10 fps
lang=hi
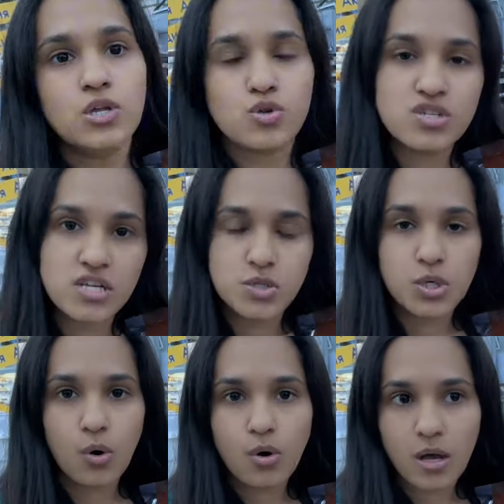जो सस्ती
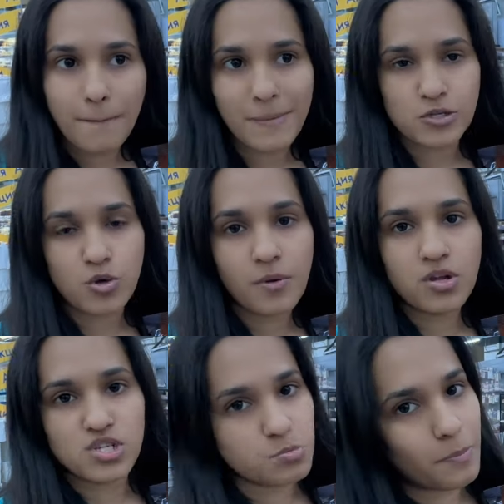हो कम पैसों में और
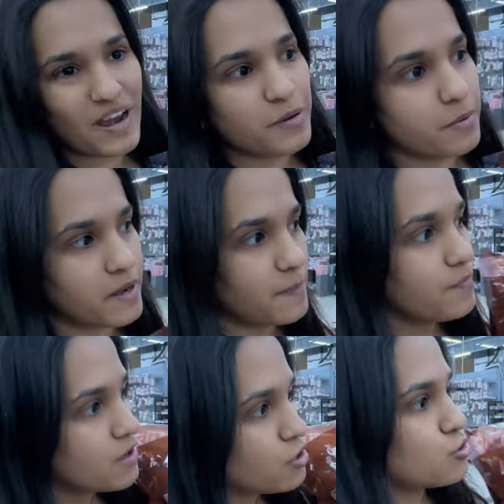जिसमें पेट भी भरे
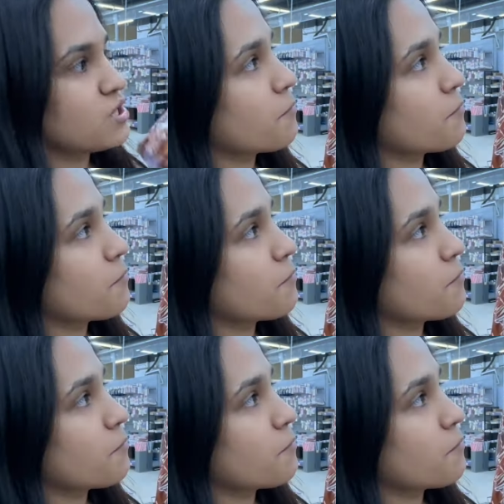तो ये